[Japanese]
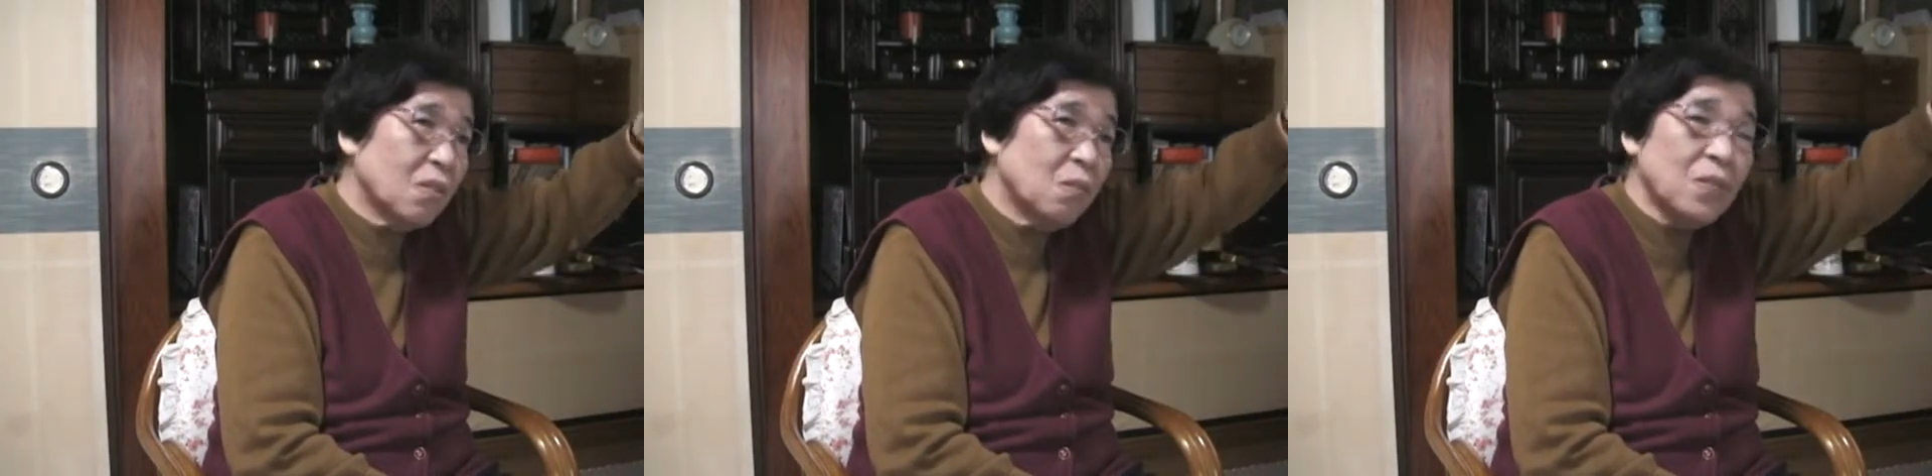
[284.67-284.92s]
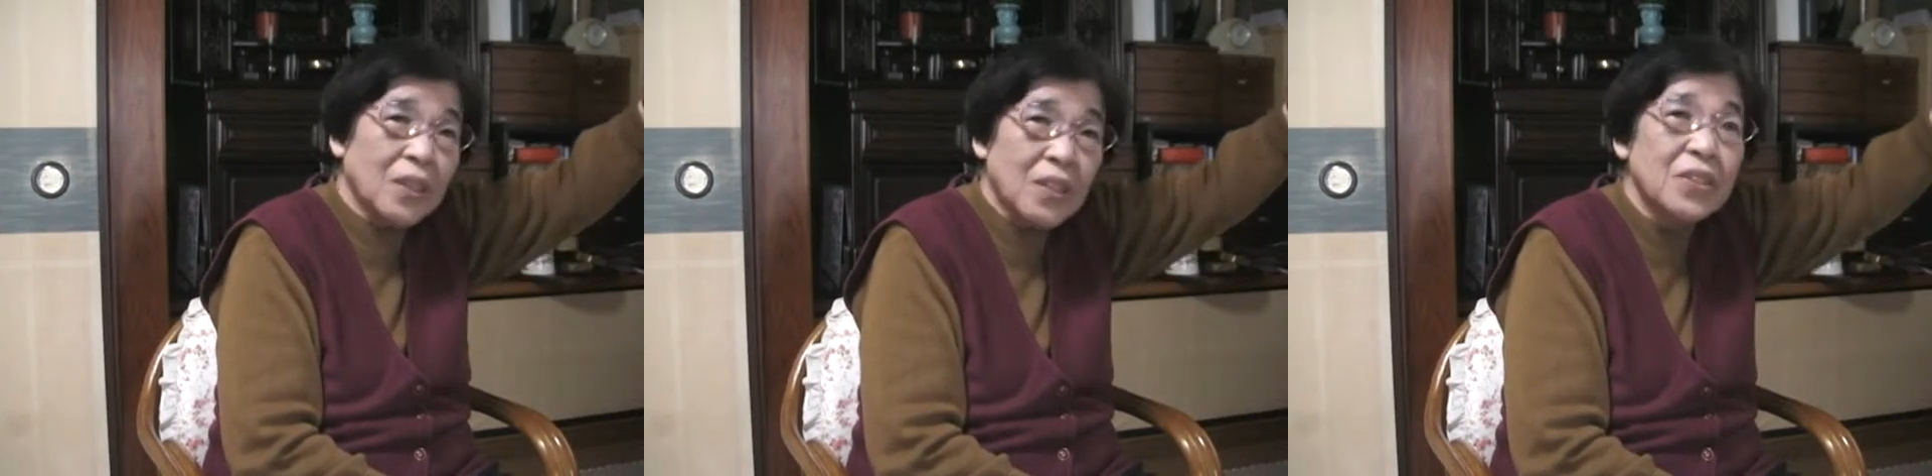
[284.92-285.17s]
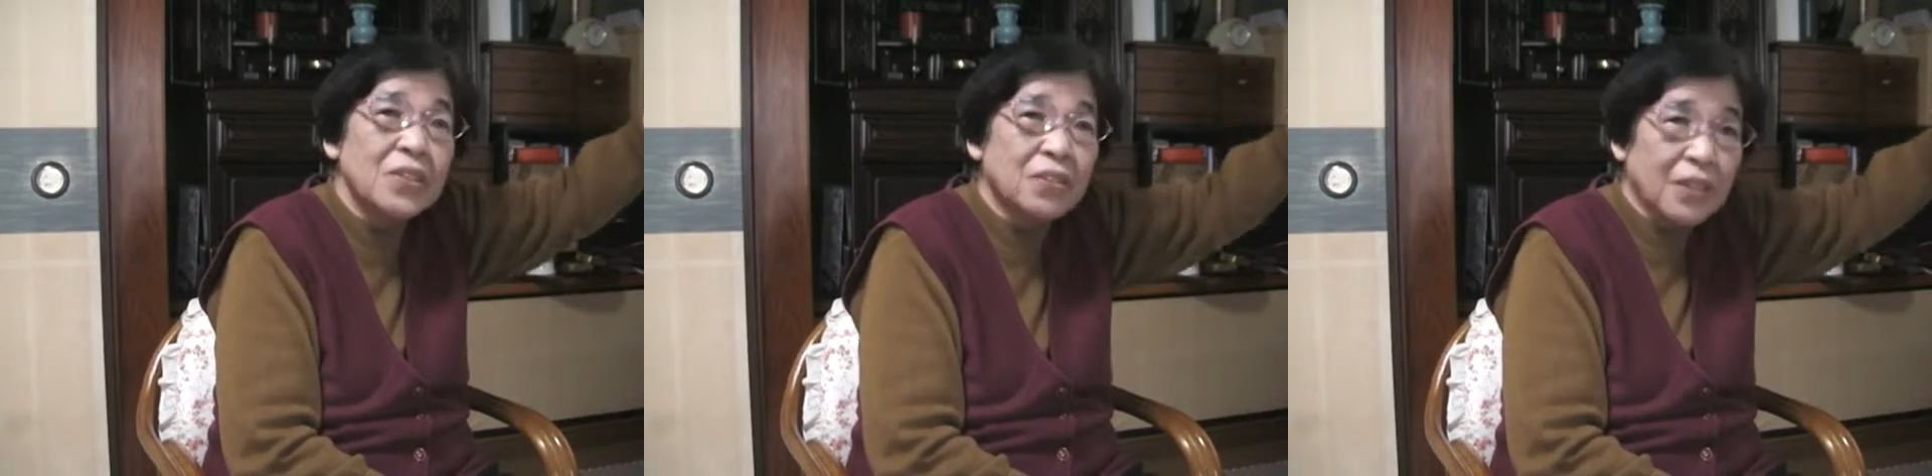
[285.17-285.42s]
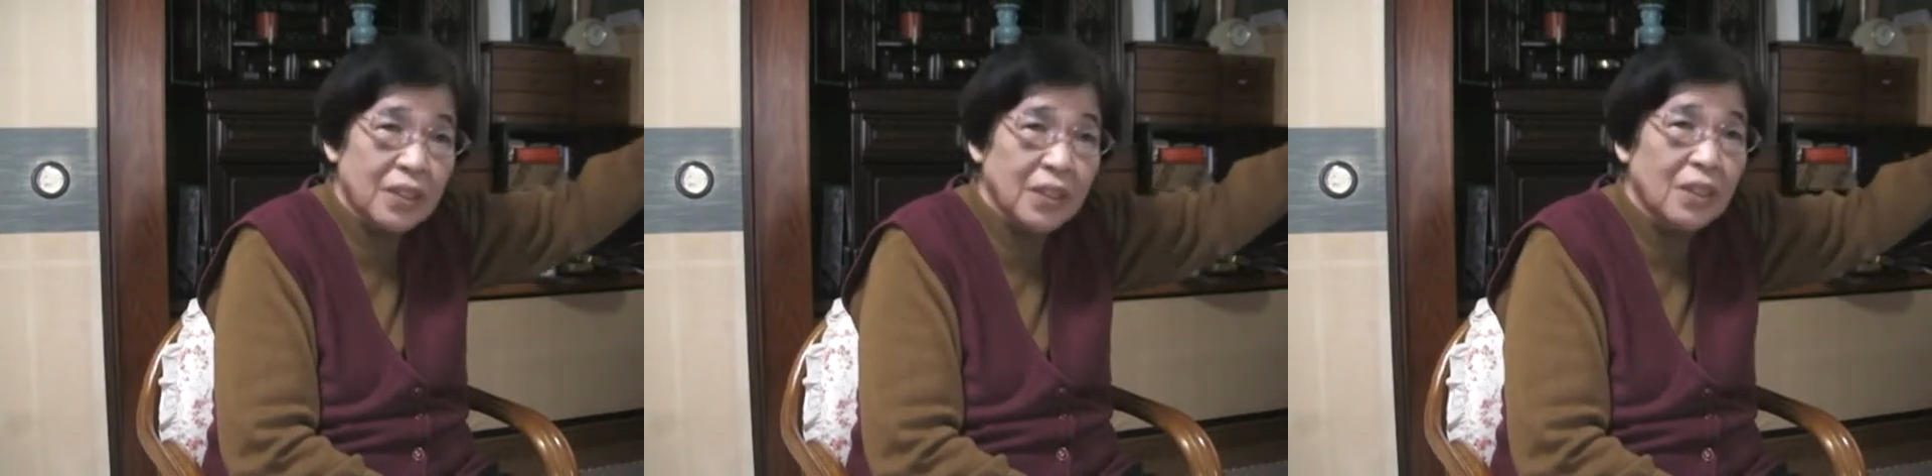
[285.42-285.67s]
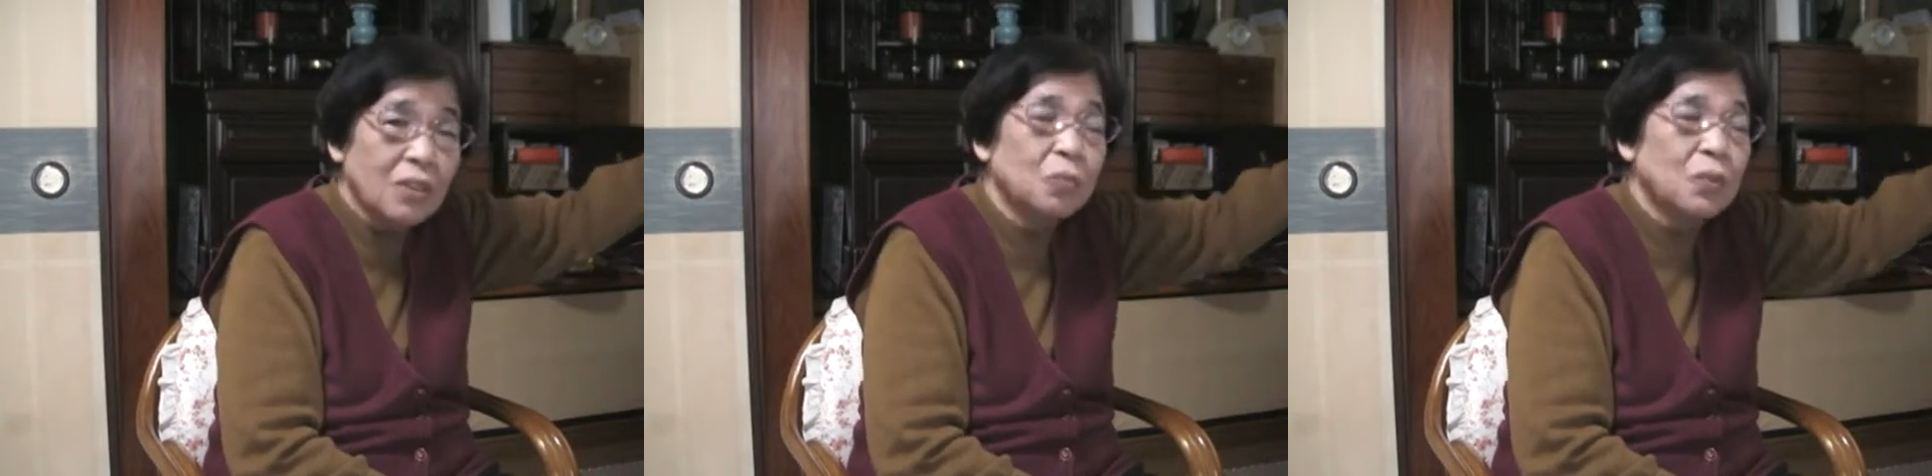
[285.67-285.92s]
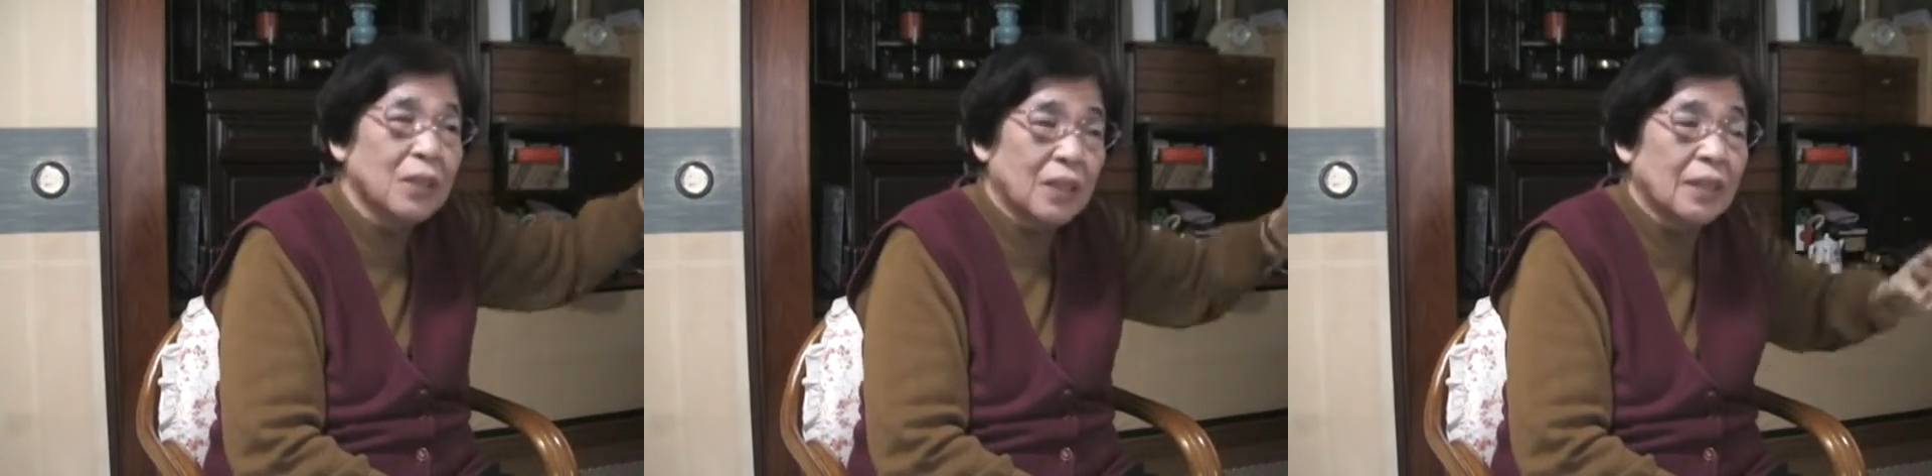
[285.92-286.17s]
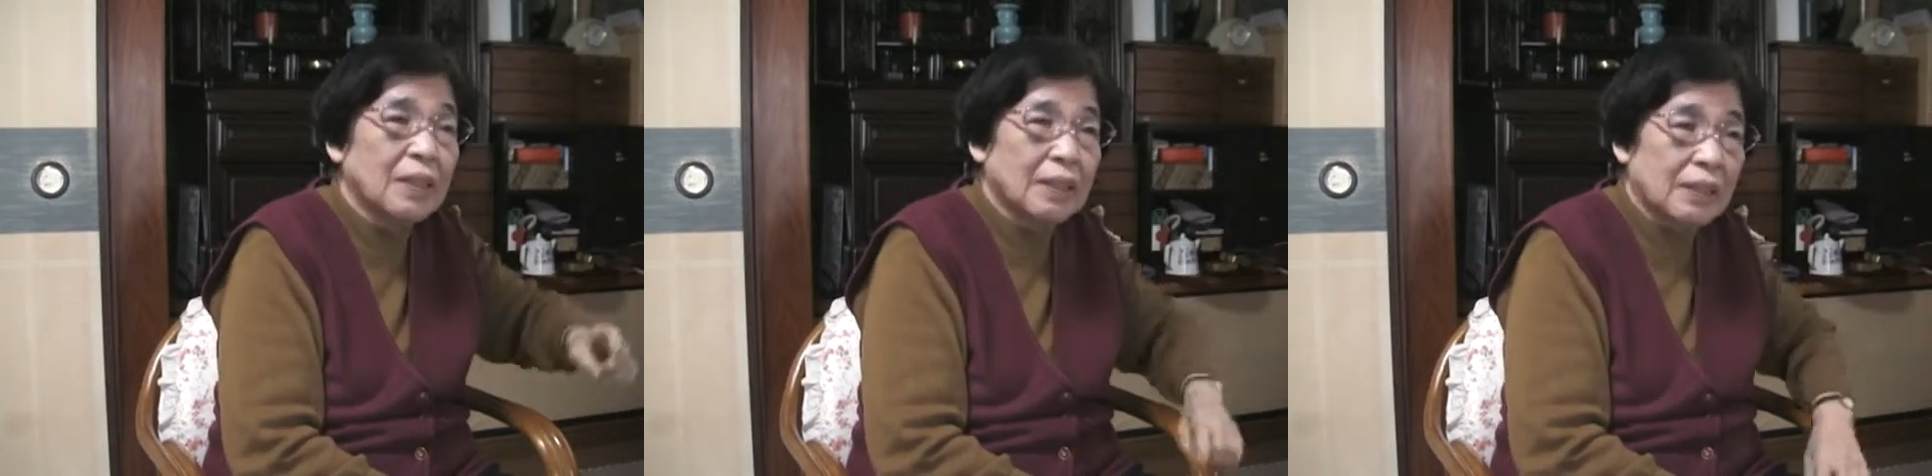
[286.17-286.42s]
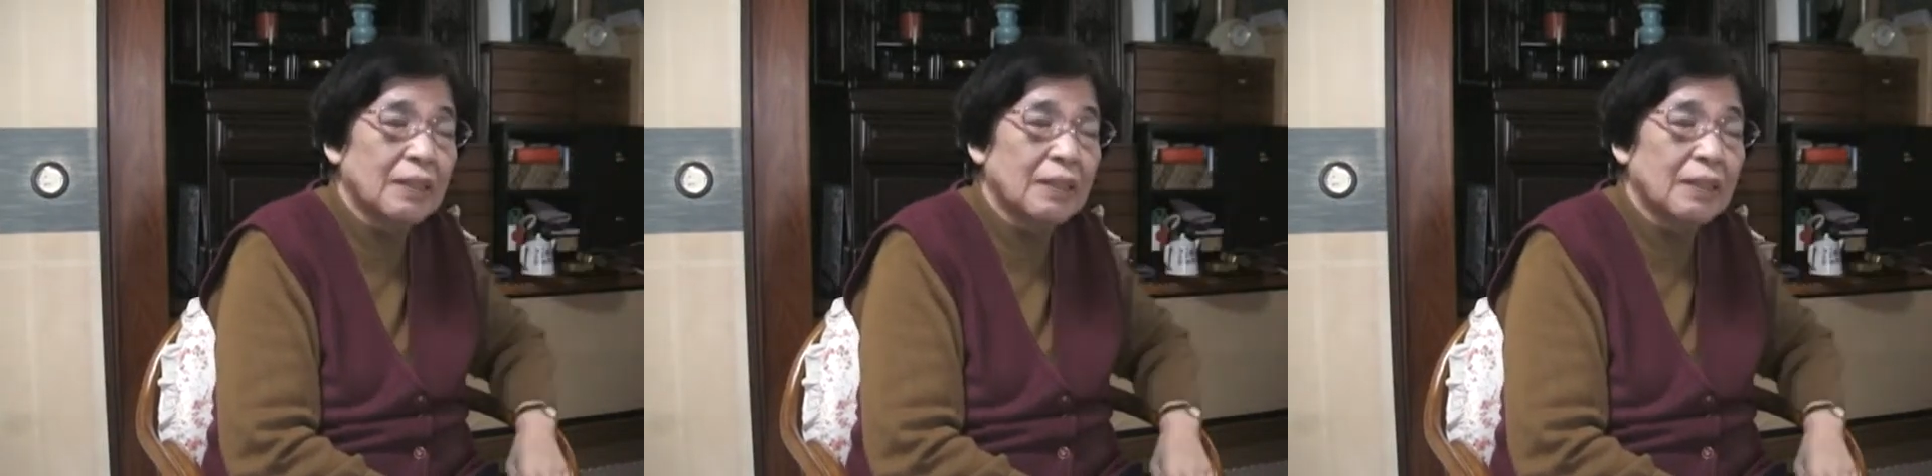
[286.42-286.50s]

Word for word: みんな近所の方が言うもんだから